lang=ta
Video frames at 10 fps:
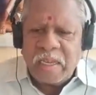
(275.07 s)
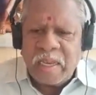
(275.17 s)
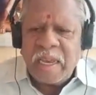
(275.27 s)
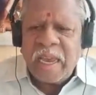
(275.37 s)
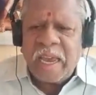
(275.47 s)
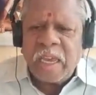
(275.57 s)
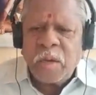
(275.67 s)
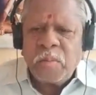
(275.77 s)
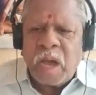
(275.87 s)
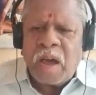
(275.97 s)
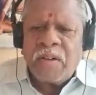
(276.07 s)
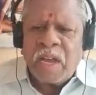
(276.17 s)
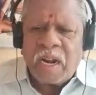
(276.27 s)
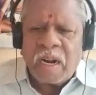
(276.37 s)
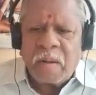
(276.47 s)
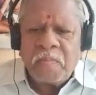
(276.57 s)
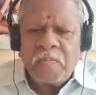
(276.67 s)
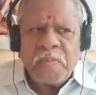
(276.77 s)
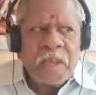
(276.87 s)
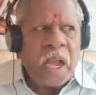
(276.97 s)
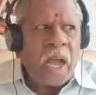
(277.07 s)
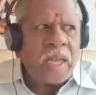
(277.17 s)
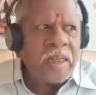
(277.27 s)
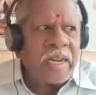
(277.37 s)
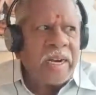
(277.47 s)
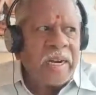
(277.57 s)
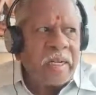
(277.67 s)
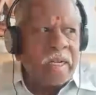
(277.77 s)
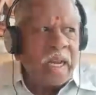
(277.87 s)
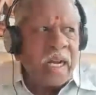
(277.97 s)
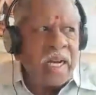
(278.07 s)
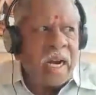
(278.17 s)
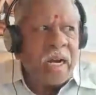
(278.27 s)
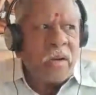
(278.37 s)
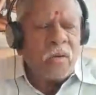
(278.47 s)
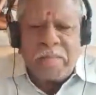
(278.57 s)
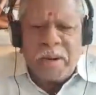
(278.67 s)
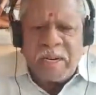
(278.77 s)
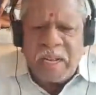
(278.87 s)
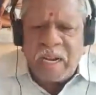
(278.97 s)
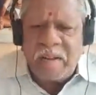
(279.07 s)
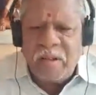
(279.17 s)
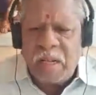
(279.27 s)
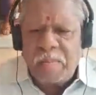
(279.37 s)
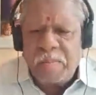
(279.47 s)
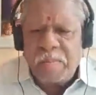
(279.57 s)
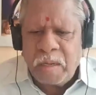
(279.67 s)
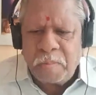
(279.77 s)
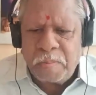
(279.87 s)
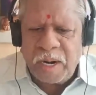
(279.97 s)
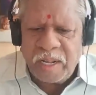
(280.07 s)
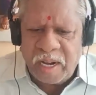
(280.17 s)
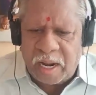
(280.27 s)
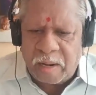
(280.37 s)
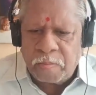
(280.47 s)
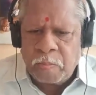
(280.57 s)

இங்கேயும் அவர் அந்த எட்டு கல்யாண குணங்களை பற்றி இறைவனை பற்றி பாடுகிறார்